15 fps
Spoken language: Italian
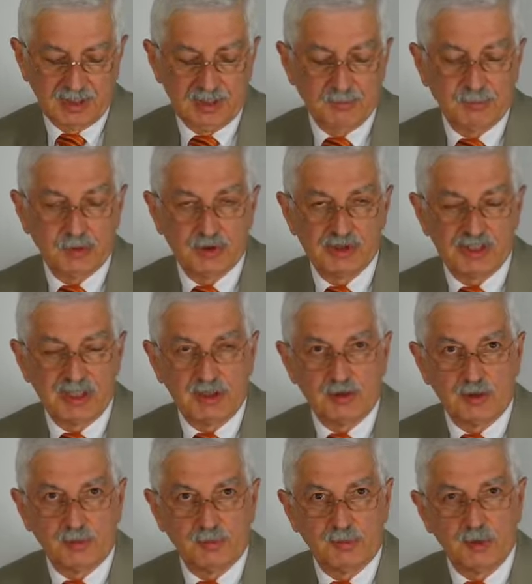Il
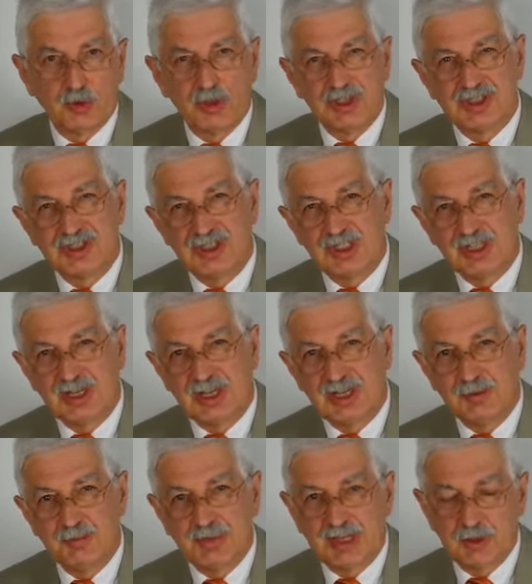progetto Più
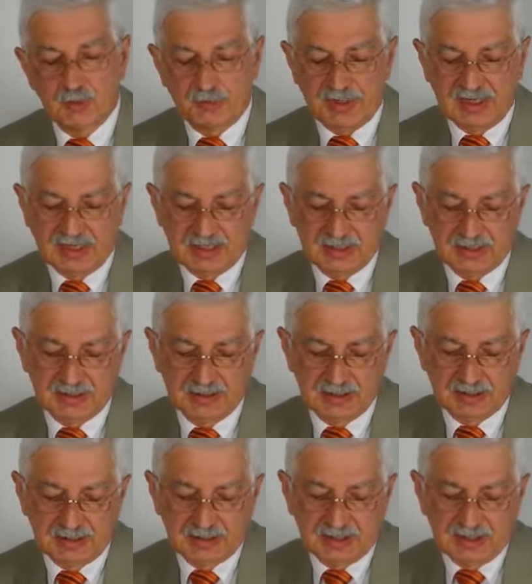ricicli, meno paghi,
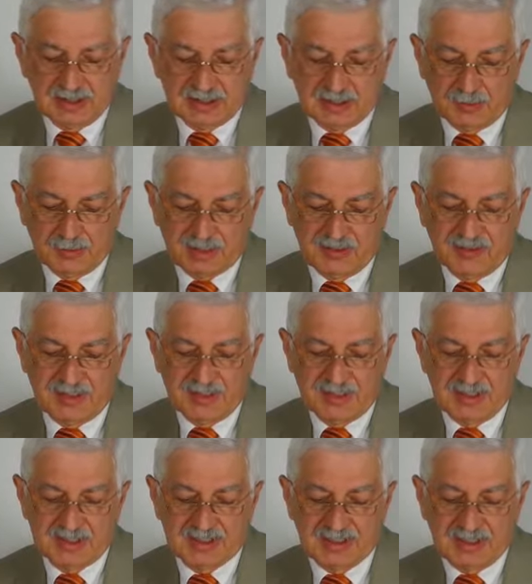che prevede
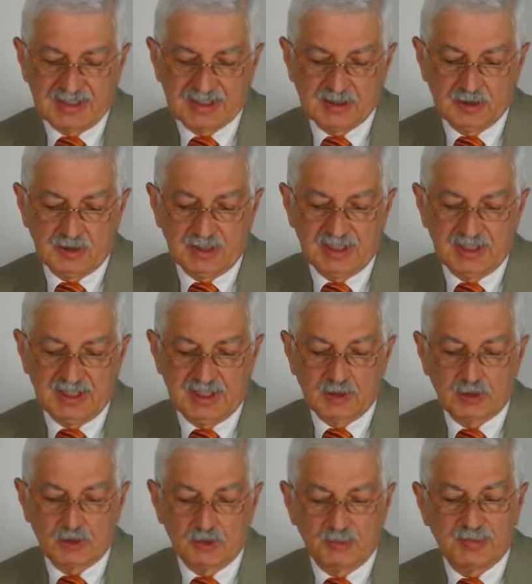l'installazione di
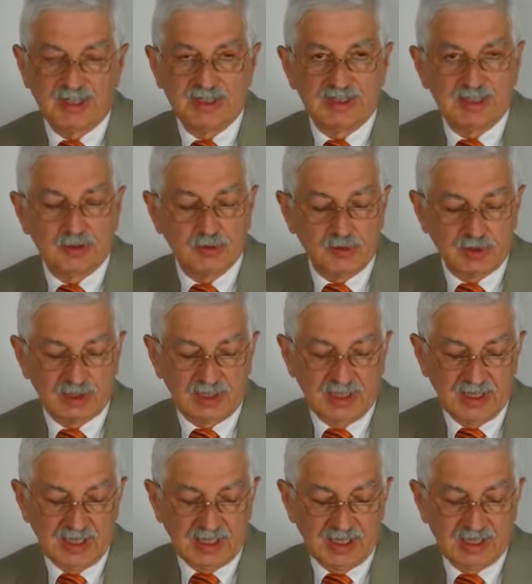
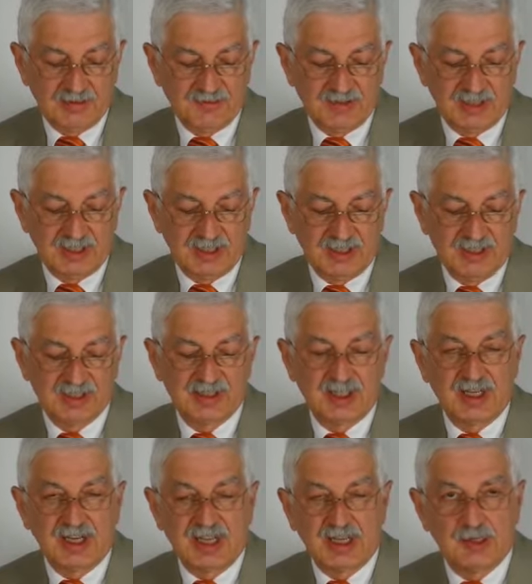ecocompattatori al fine di
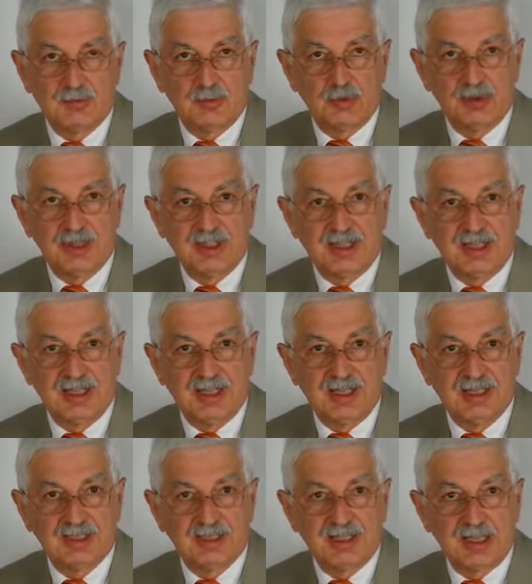riciclare
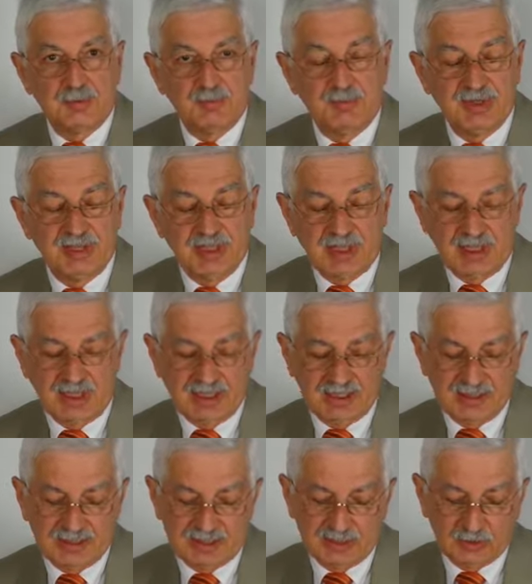bottiglie, tappi e
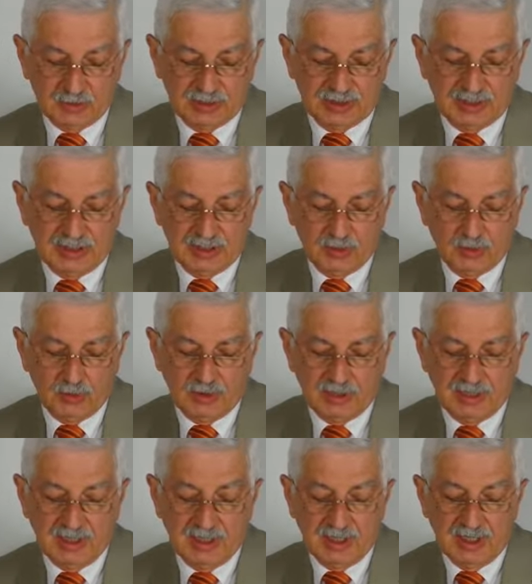altri
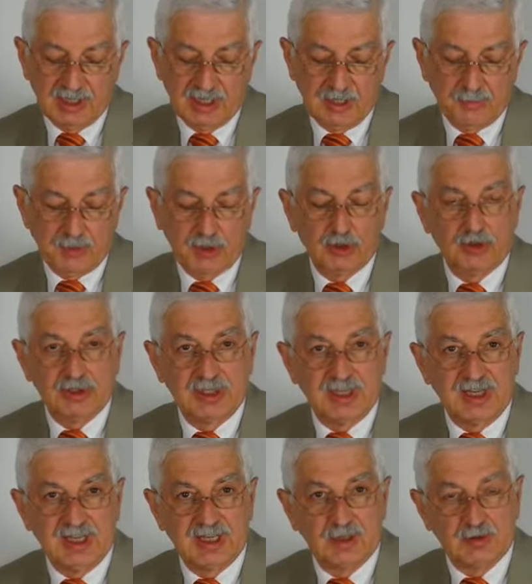contenitori e per
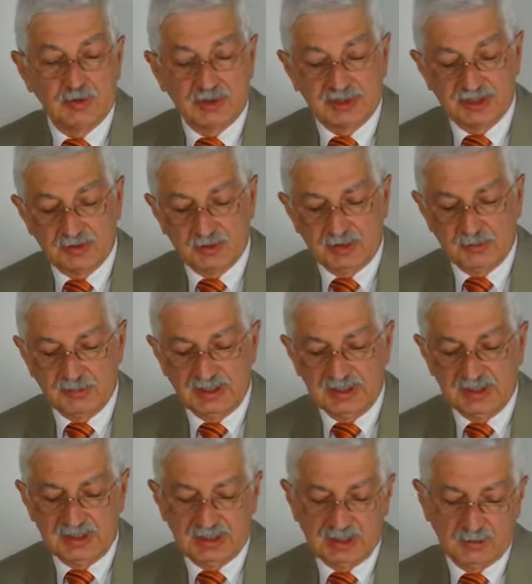ottenere
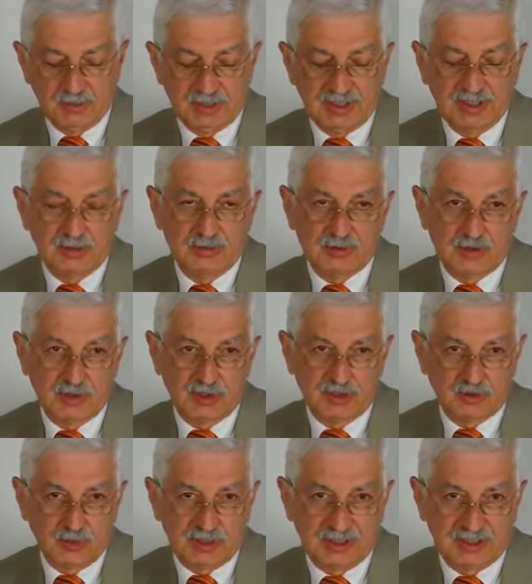contestualmente una riduzione
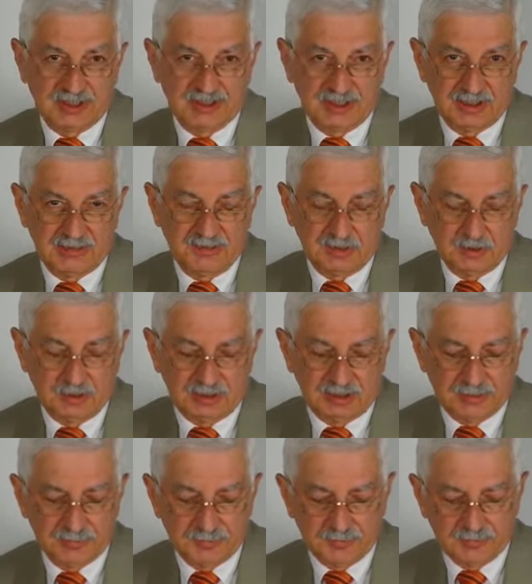sulla tassa
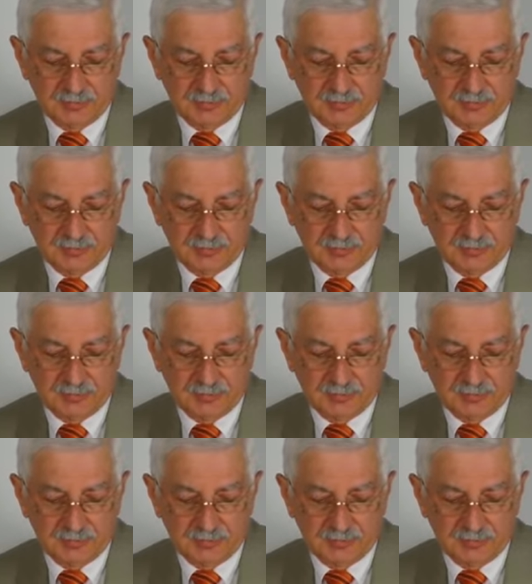rifiuti